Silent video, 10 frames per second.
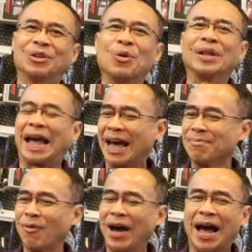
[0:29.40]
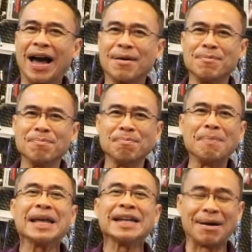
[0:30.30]
ตัวแทนบอกว่า
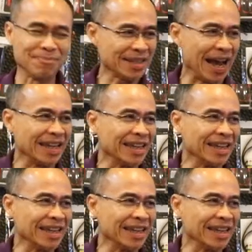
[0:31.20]
ไม่หนำใจ